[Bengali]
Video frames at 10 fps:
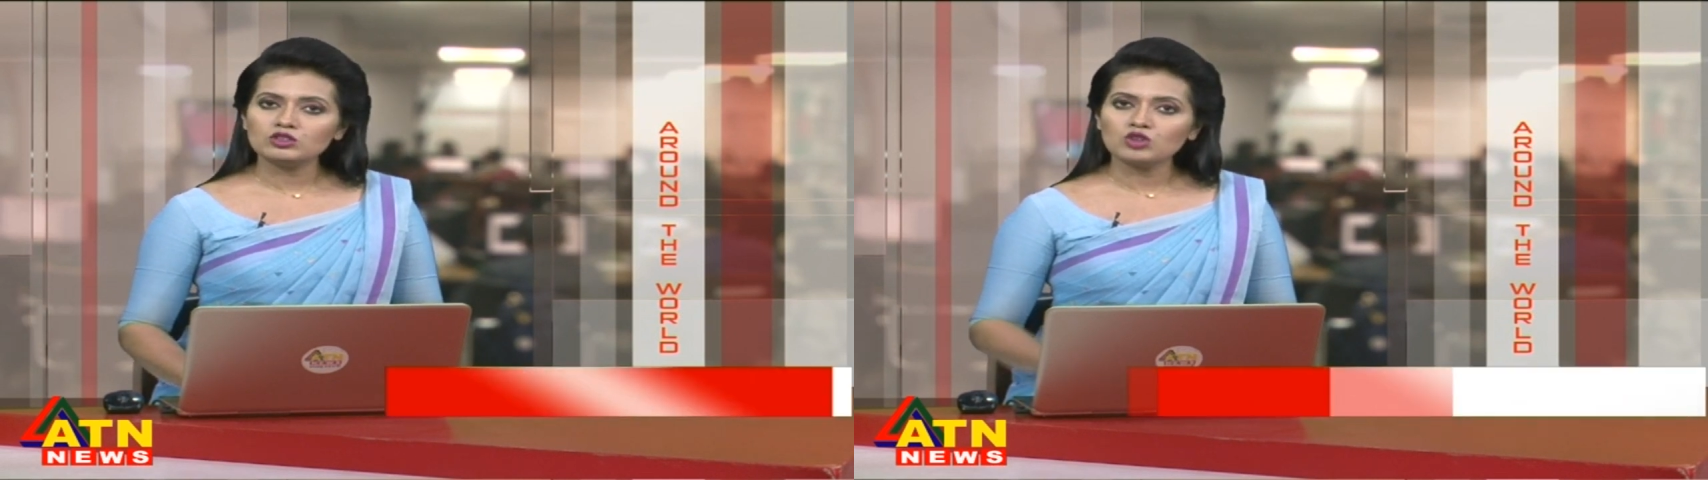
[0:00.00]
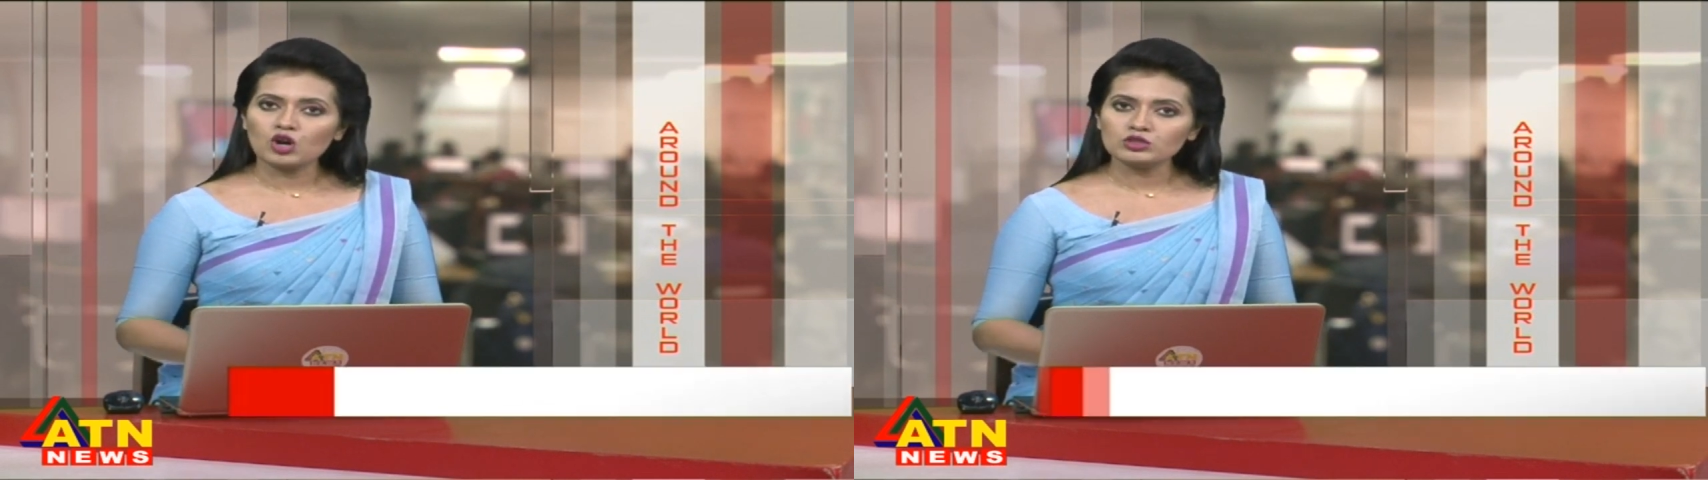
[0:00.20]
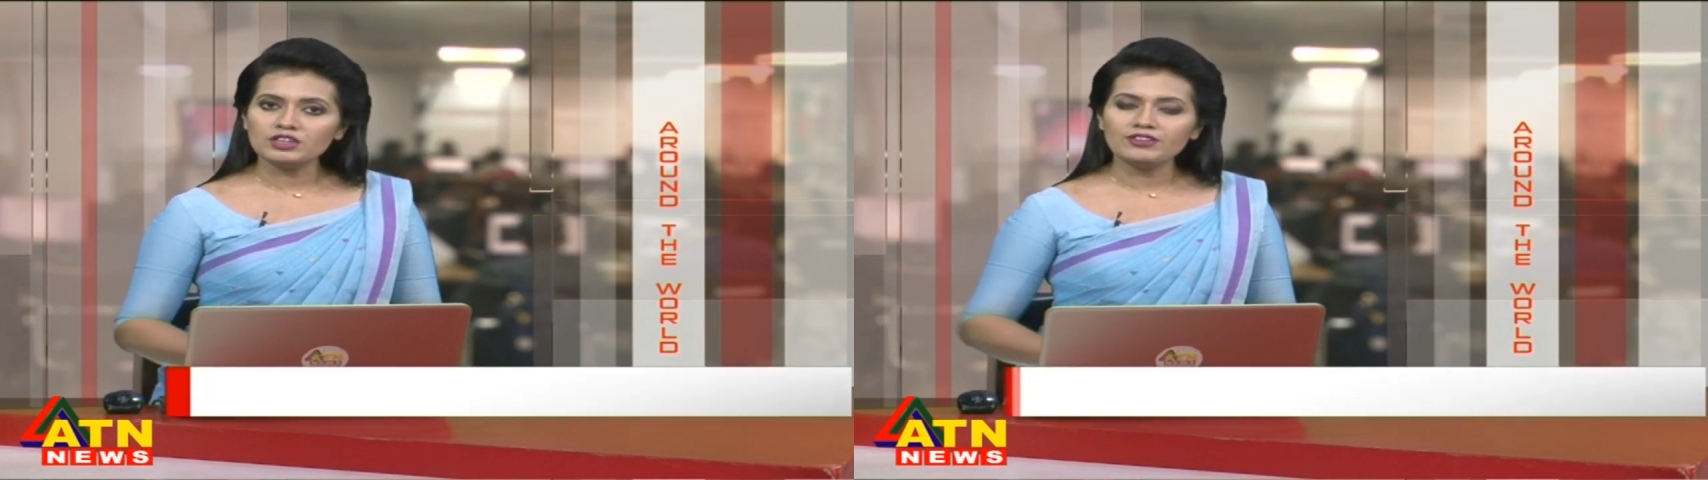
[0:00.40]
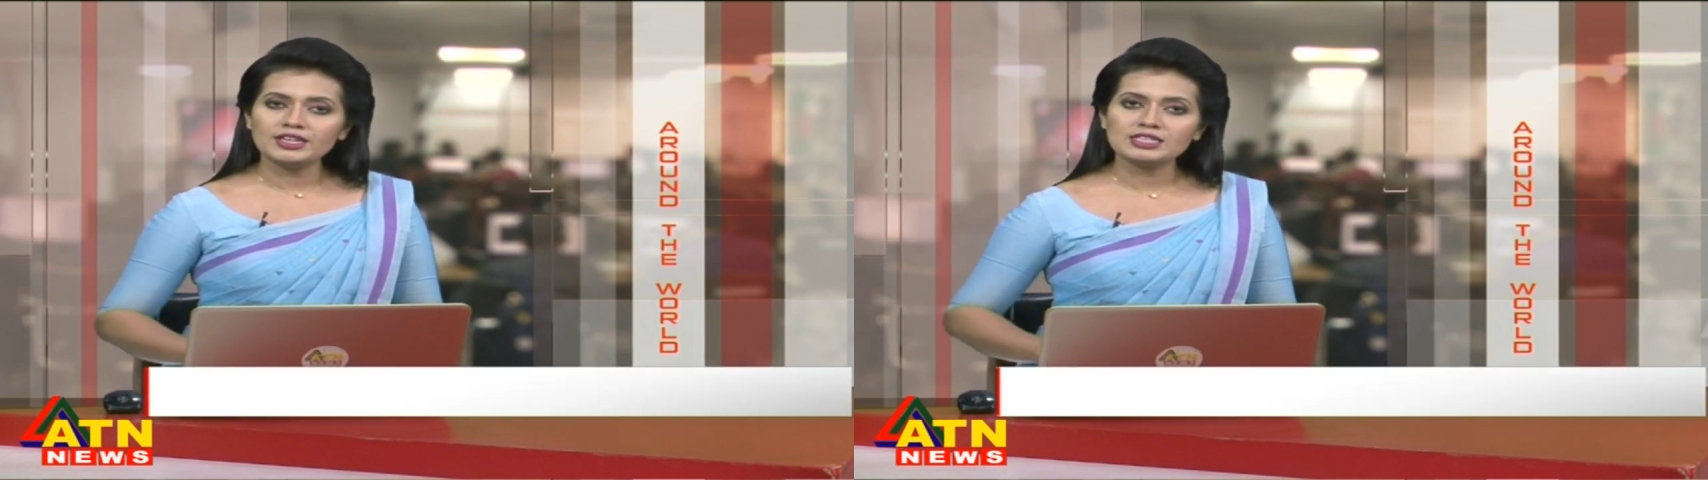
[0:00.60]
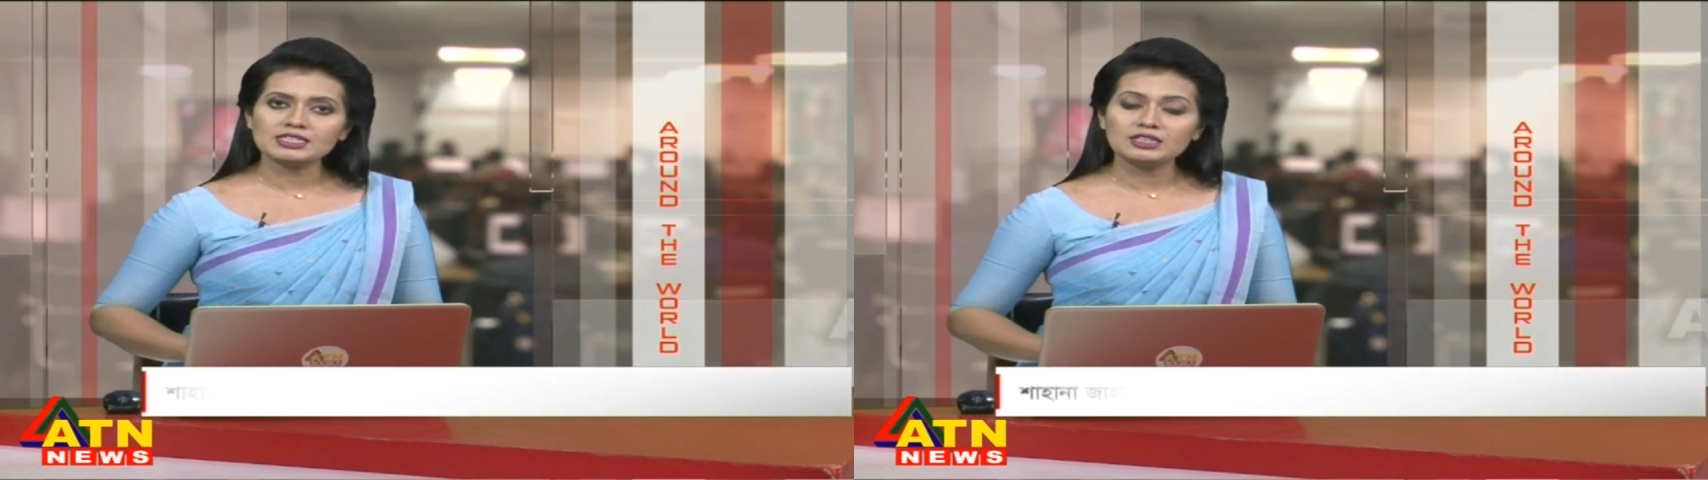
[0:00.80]
করোনা
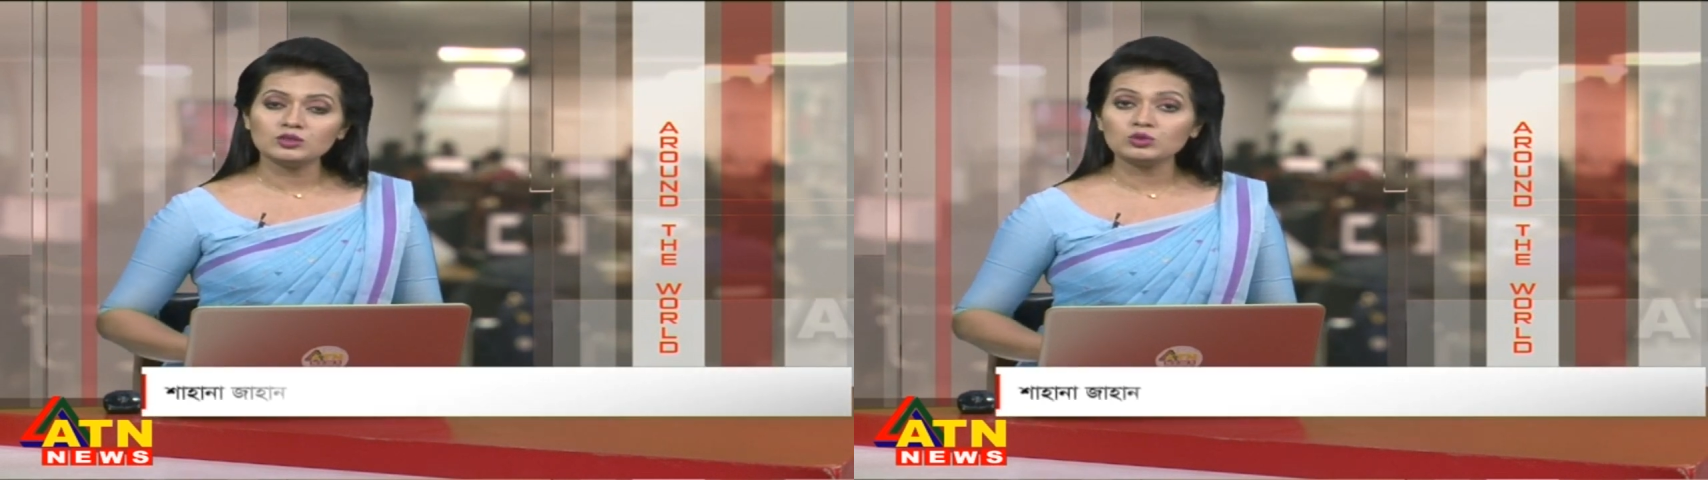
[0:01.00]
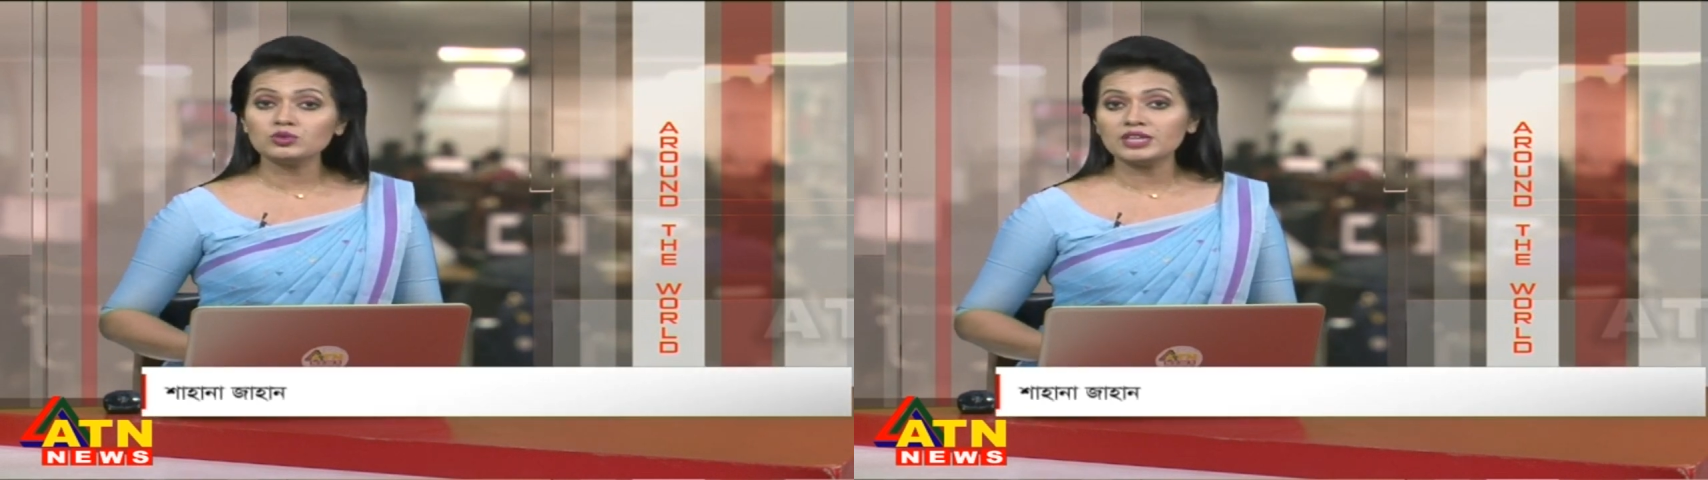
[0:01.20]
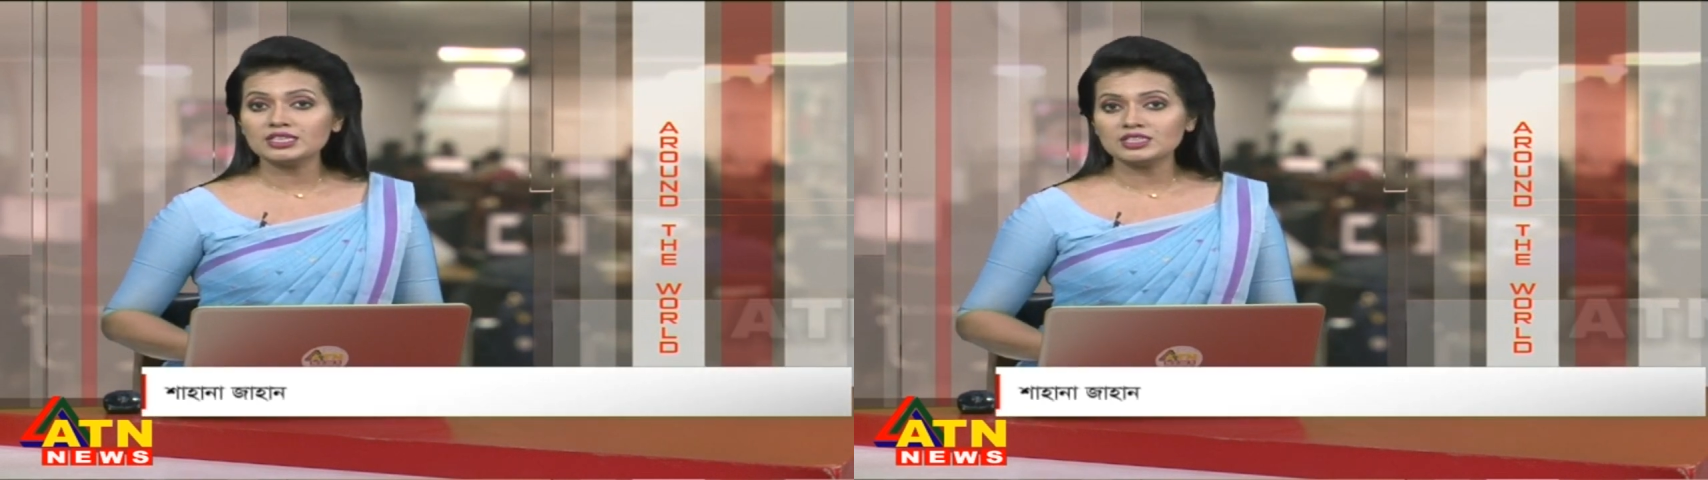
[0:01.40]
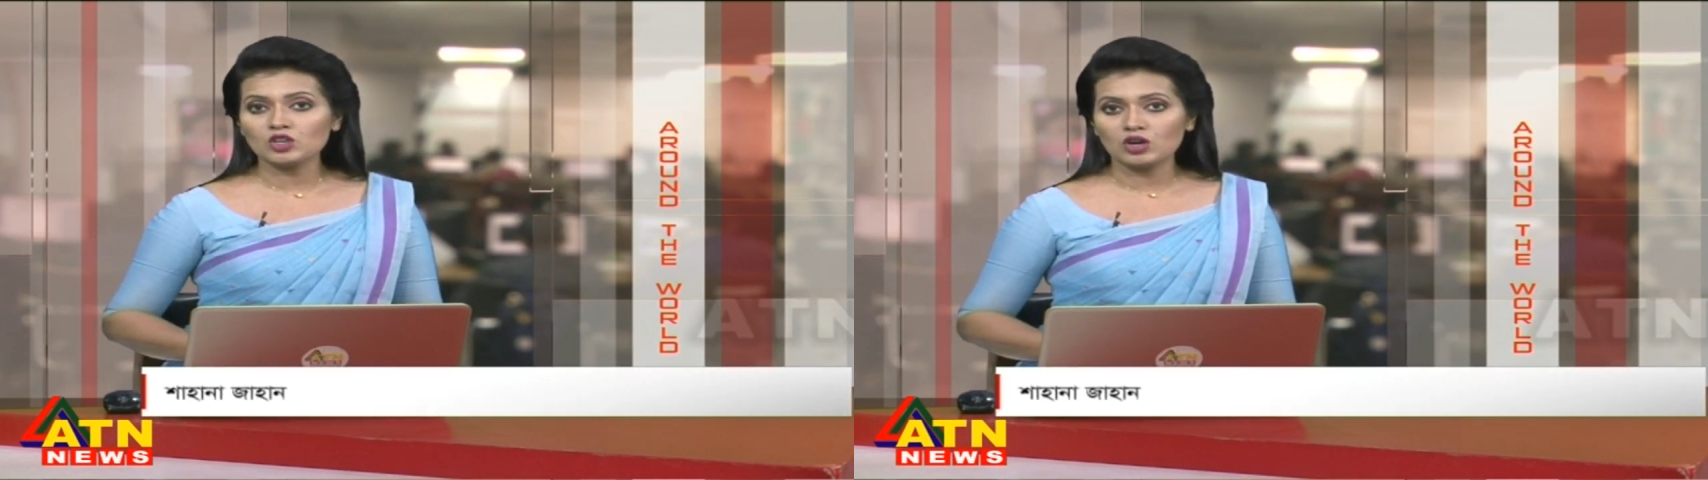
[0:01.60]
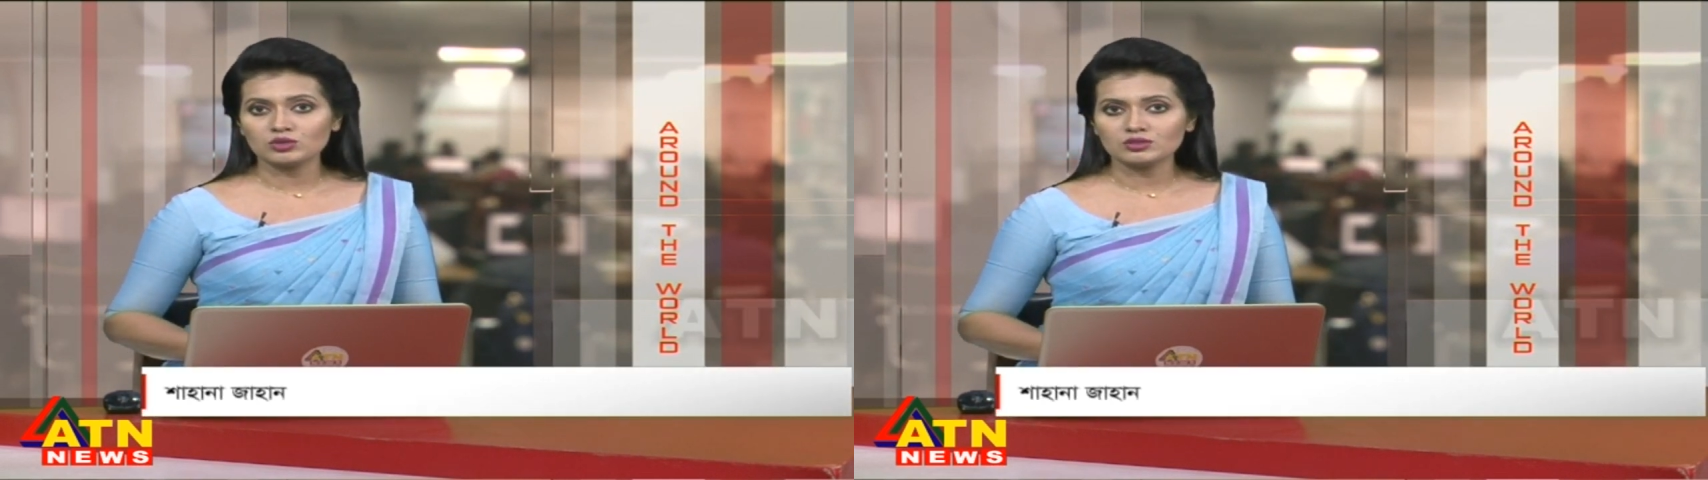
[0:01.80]
ভাইরাসের নতুন একটি
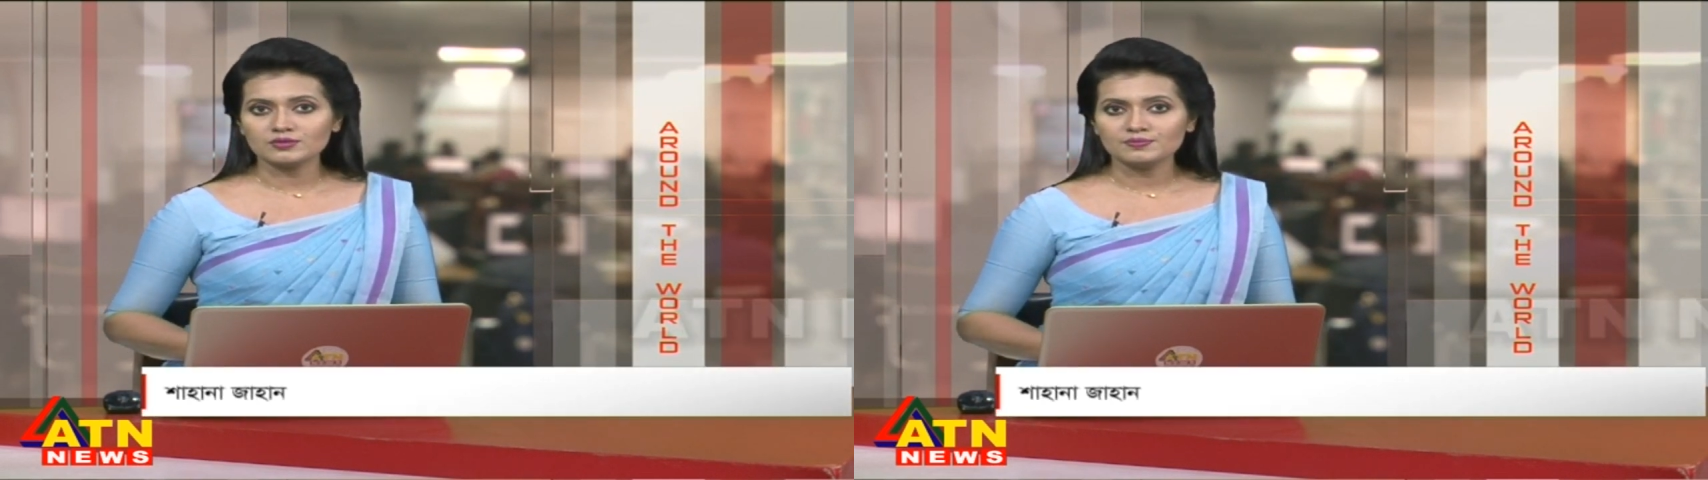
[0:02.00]
ধরন